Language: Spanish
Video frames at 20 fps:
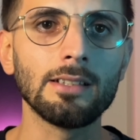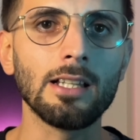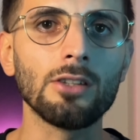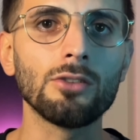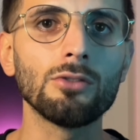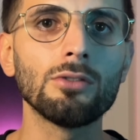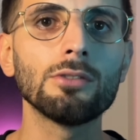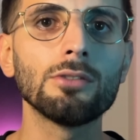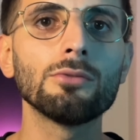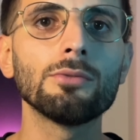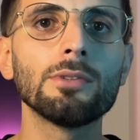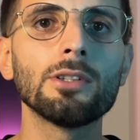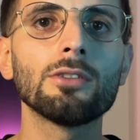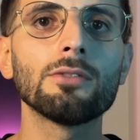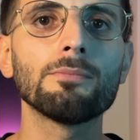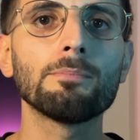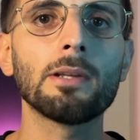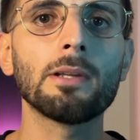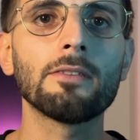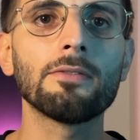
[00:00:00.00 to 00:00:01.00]
las dos
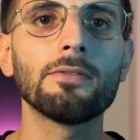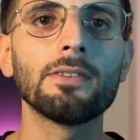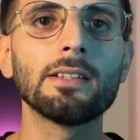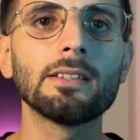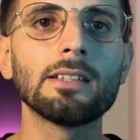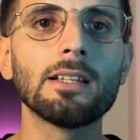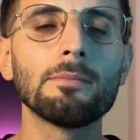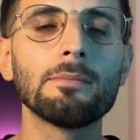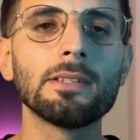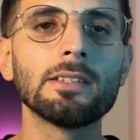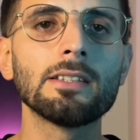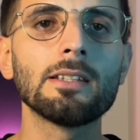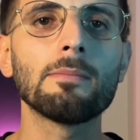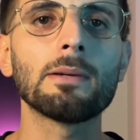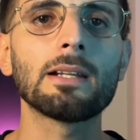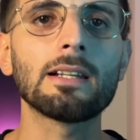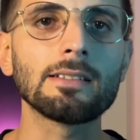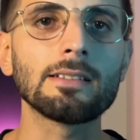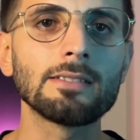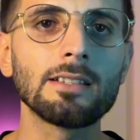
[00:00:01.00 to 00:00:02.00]
anduvieron perfectamente
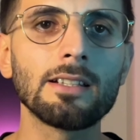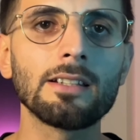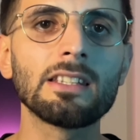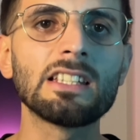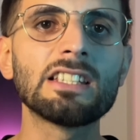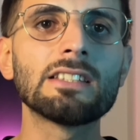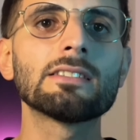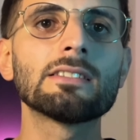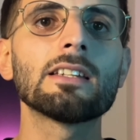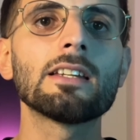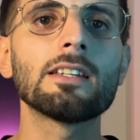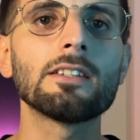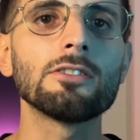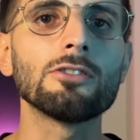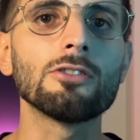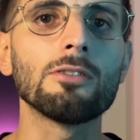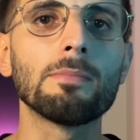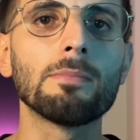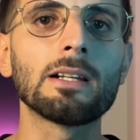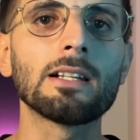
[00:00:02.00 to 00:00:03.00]
para hacer
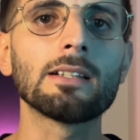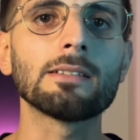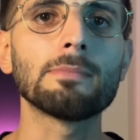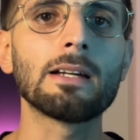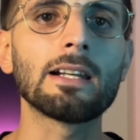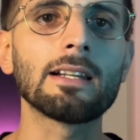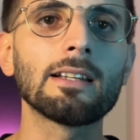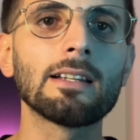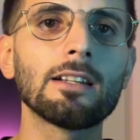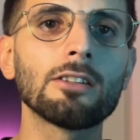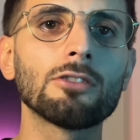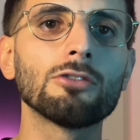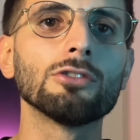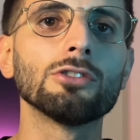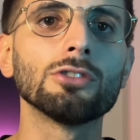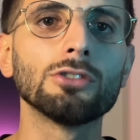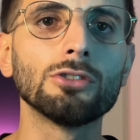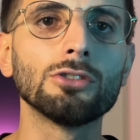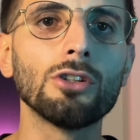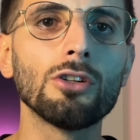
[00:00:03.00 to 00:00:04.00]
diseños, para marcar
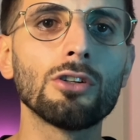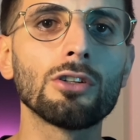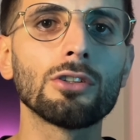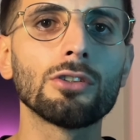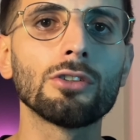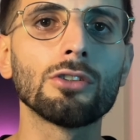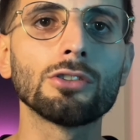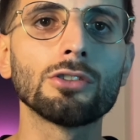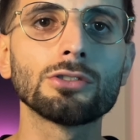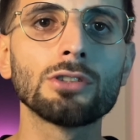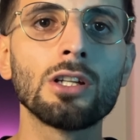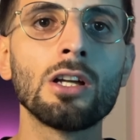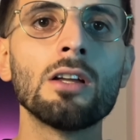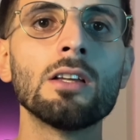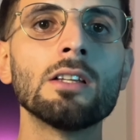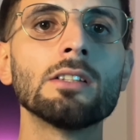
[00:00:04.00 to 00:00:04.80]
contornos.